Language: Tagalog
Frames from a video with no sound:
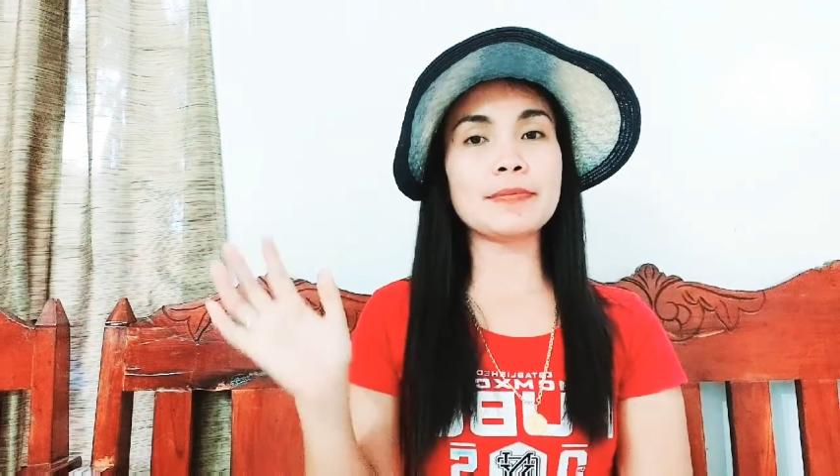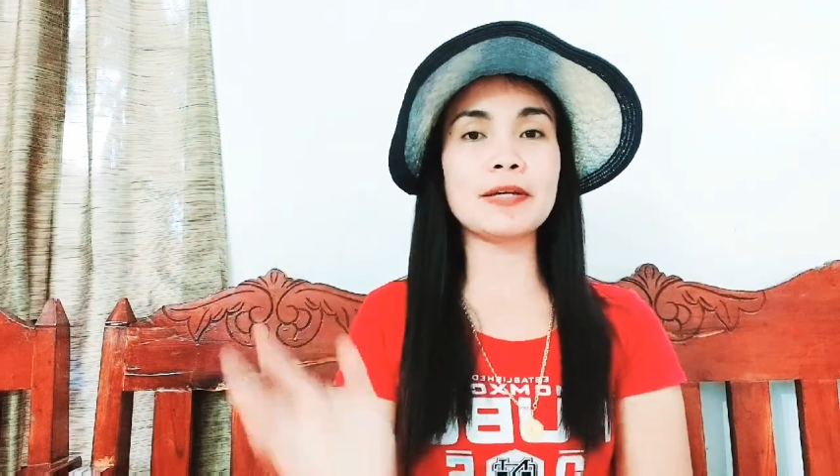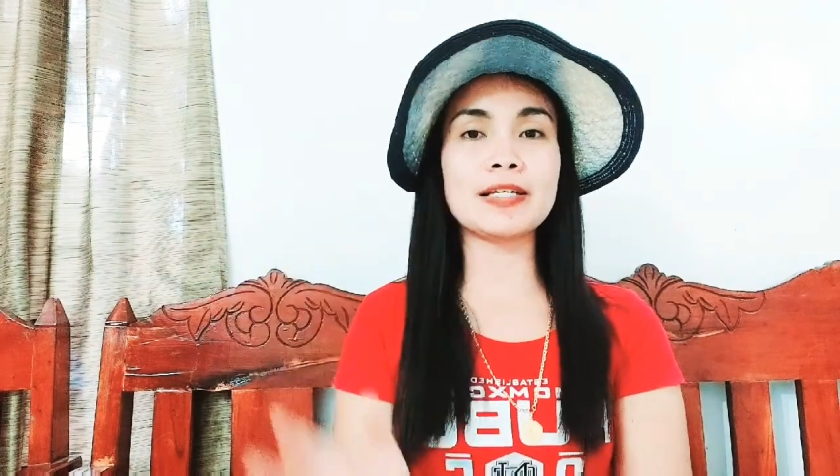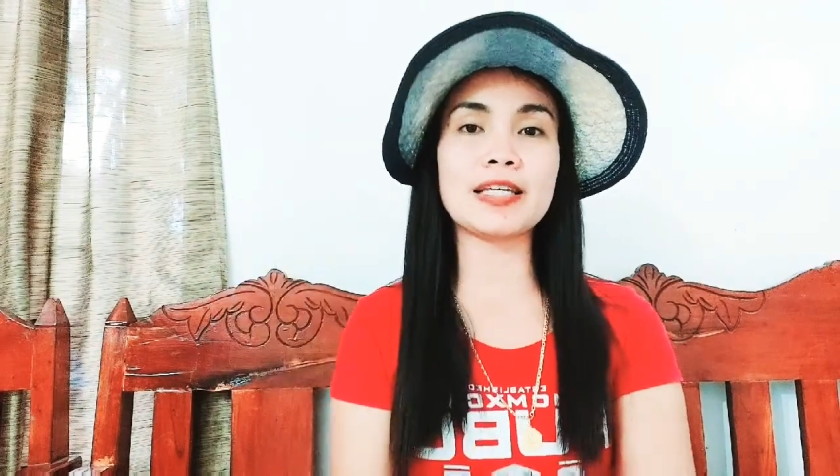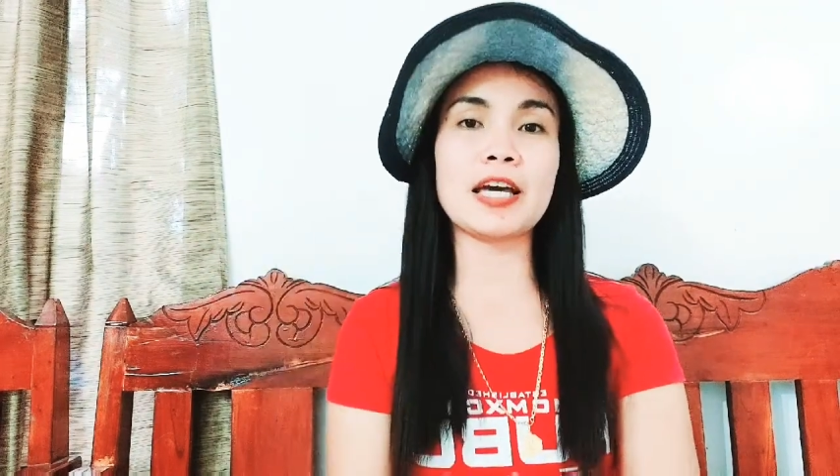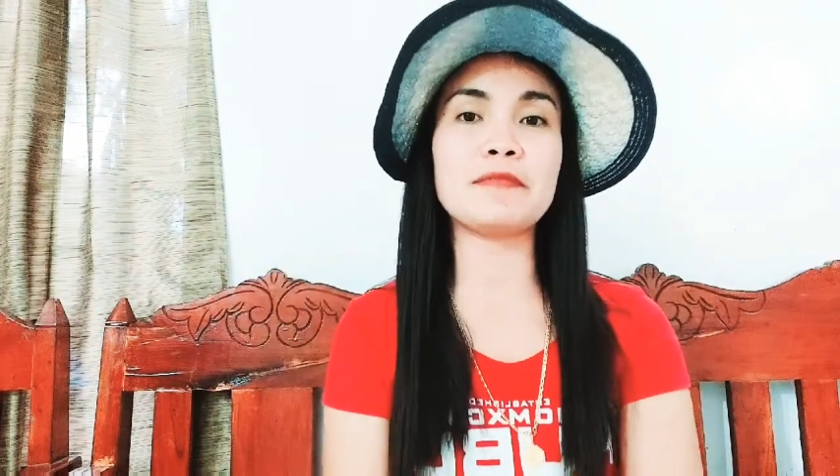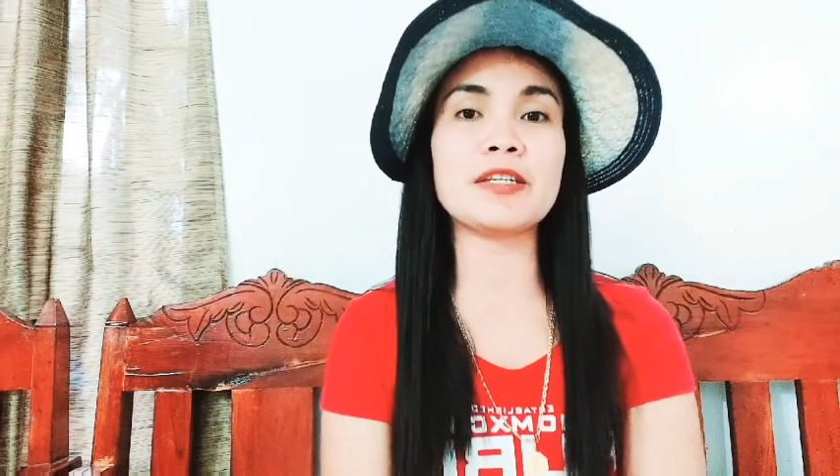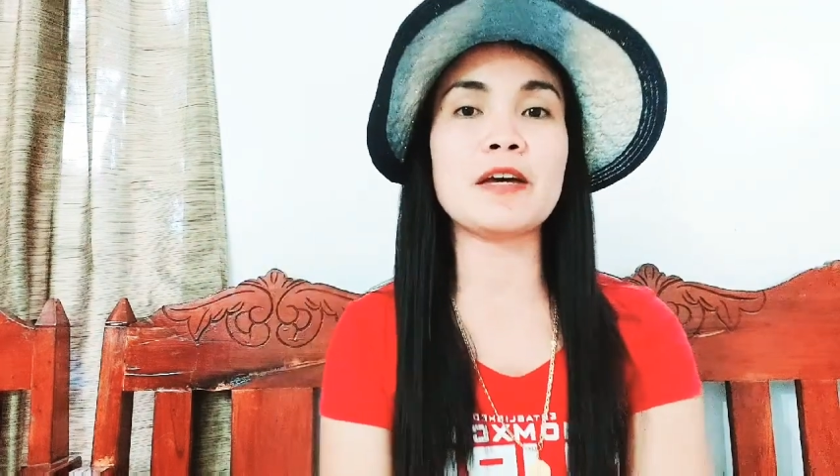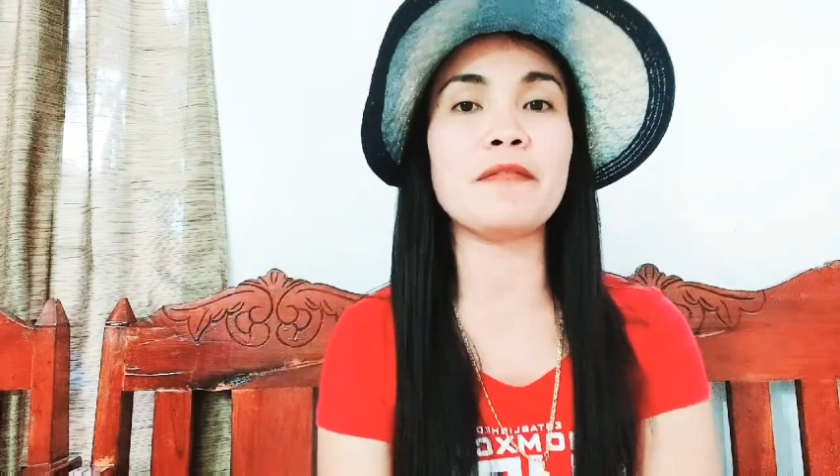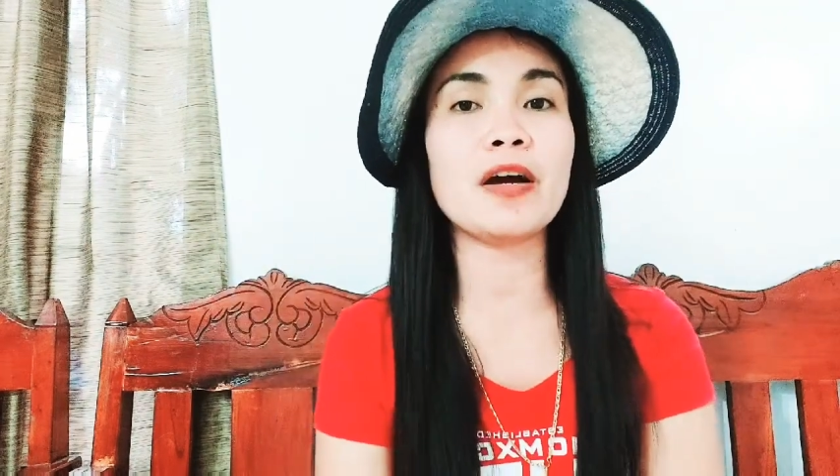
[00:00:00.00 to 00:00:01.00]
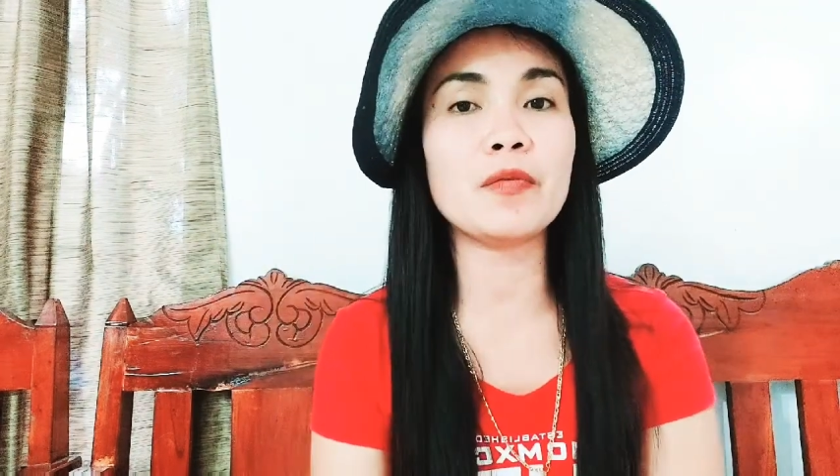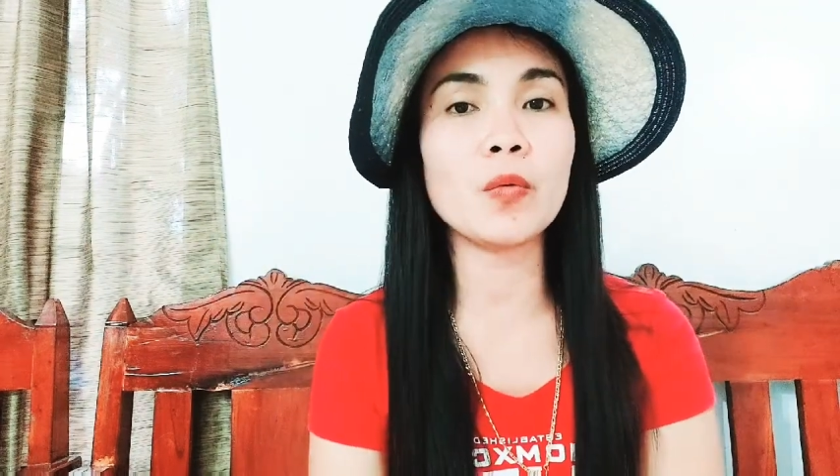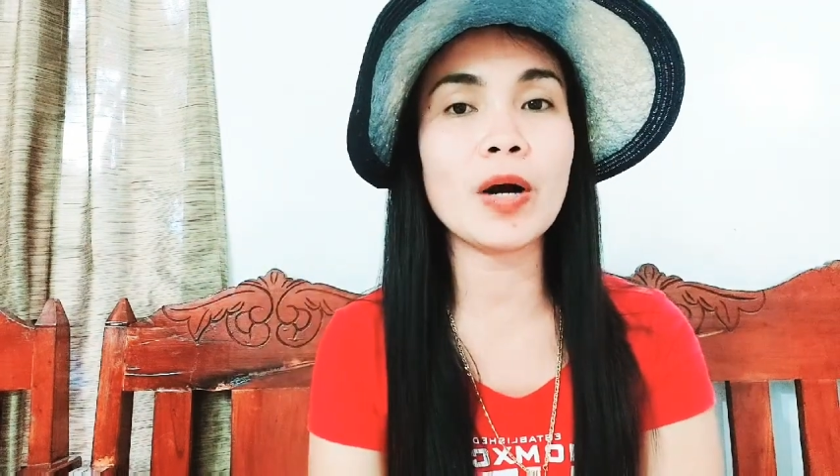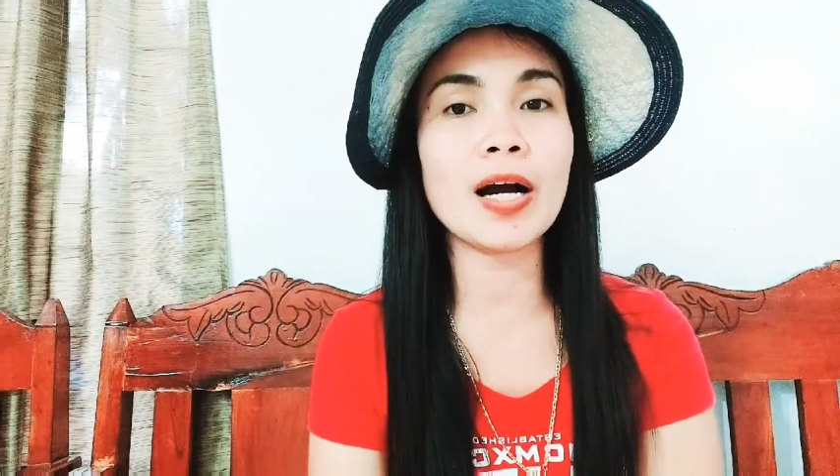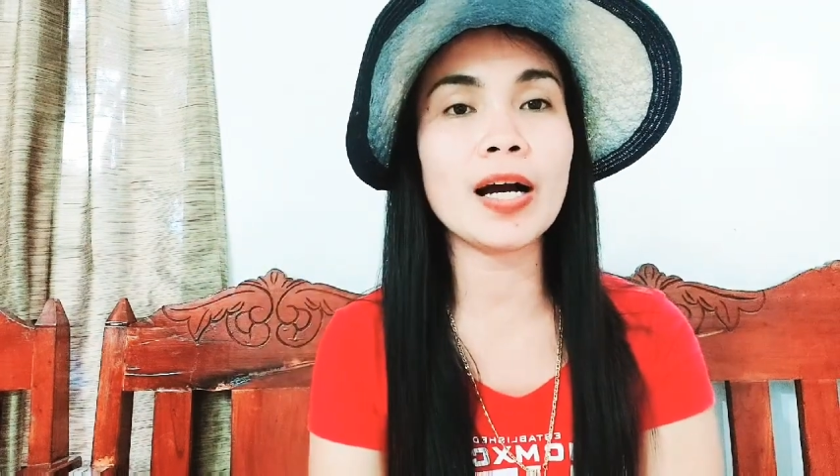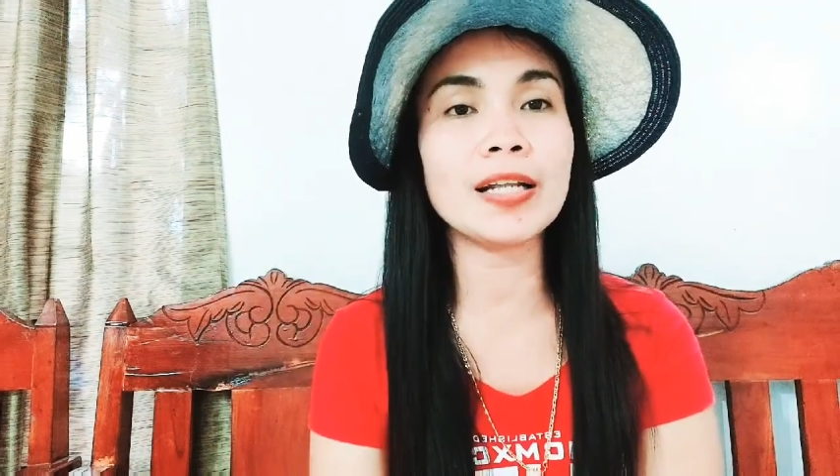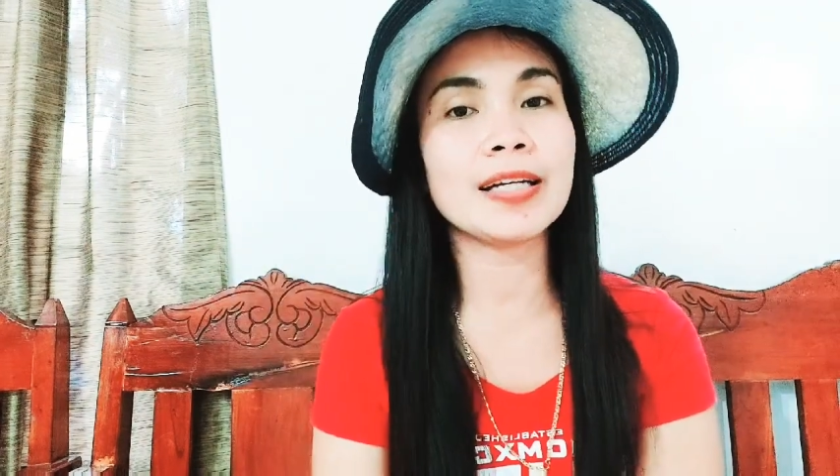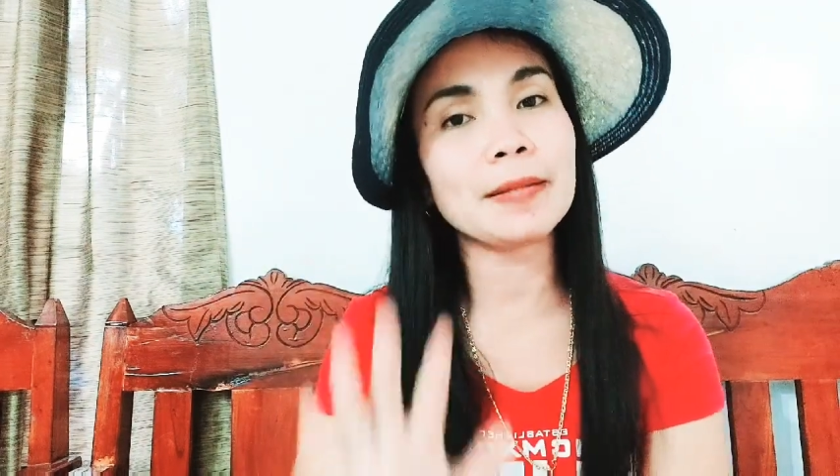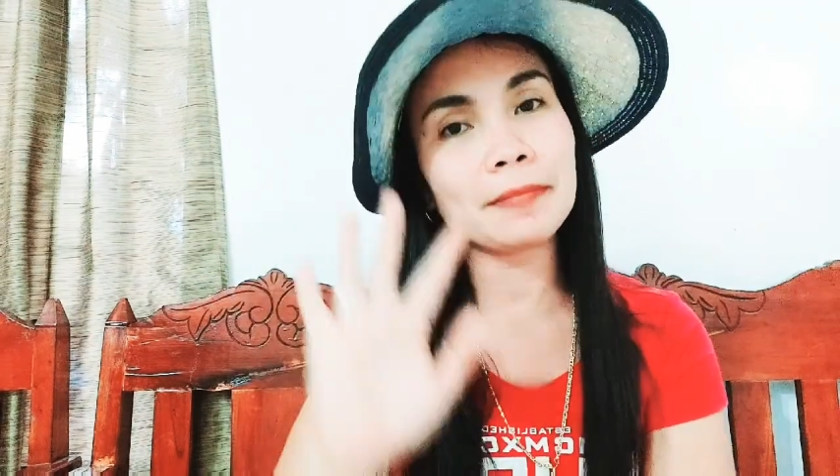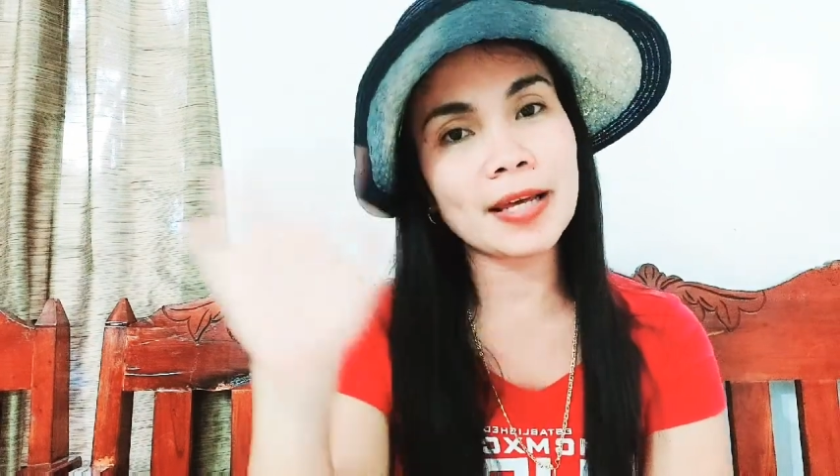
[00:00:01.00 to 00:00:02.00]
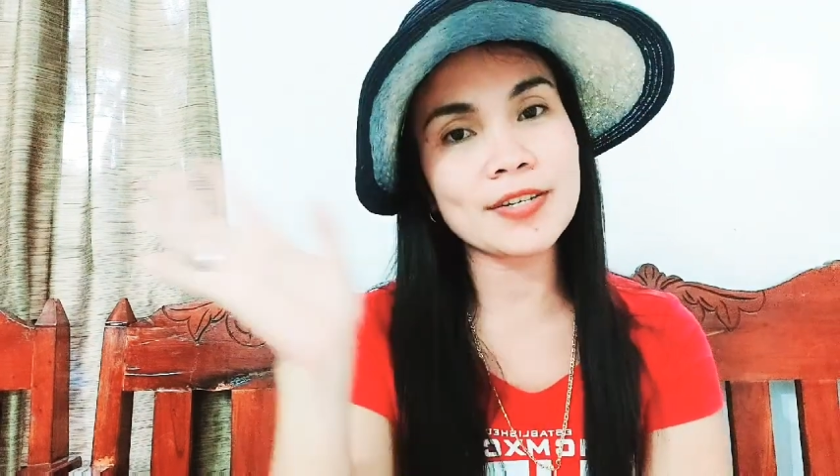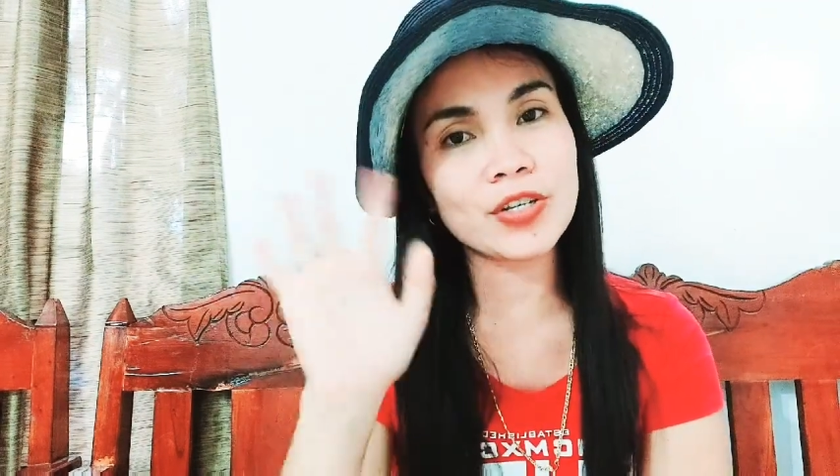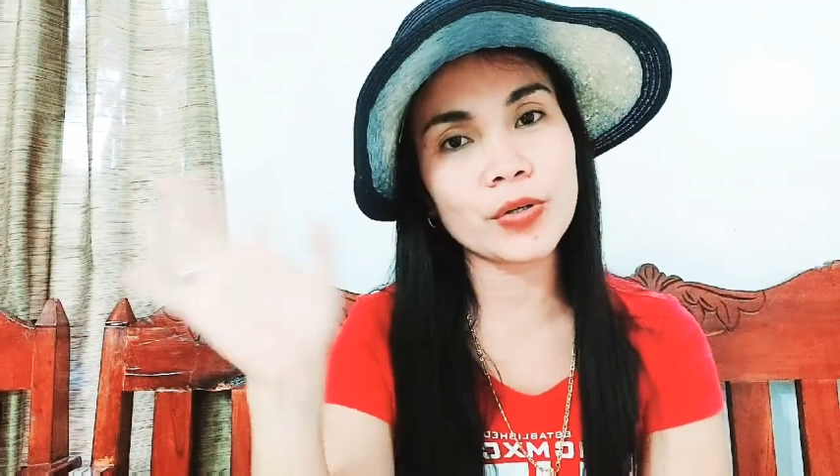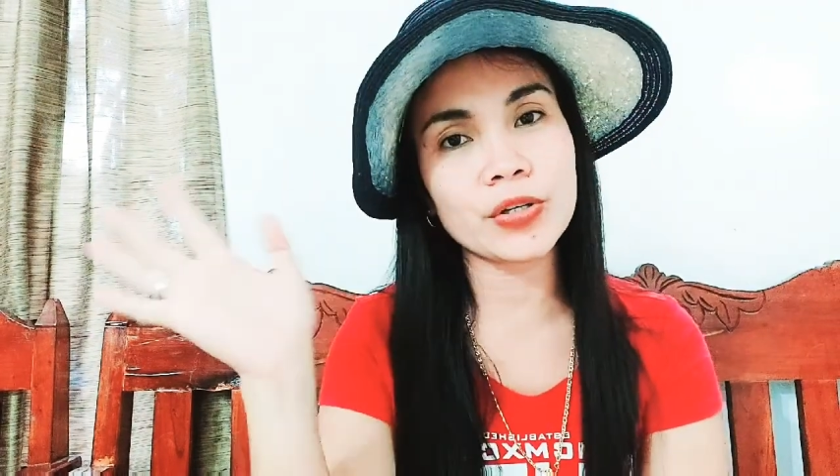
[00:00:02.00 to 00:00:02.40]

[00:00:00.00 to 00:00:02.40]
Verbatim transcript: Please keep safe everyone. God bless you.